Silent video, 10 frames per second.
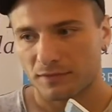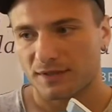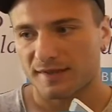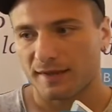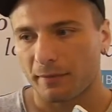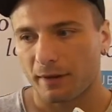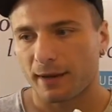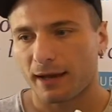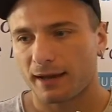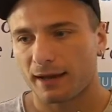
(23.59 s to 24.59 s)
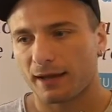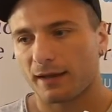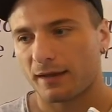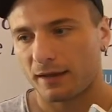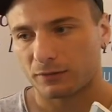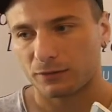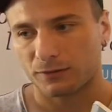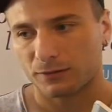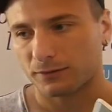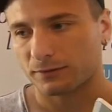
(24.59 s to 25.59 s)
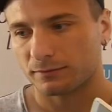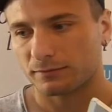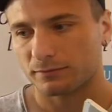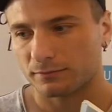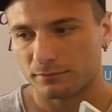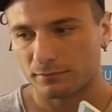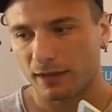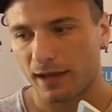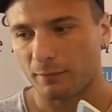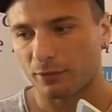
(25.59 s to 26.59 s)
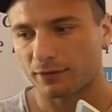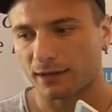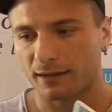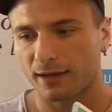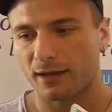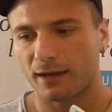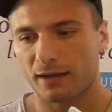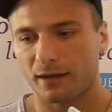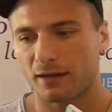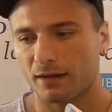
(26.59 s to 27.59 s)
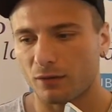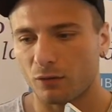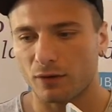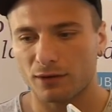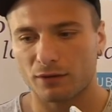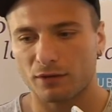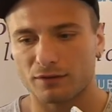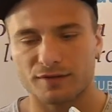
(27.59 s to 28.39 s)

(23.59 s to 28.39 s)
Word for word: Se prepara que es importante que los jugadores no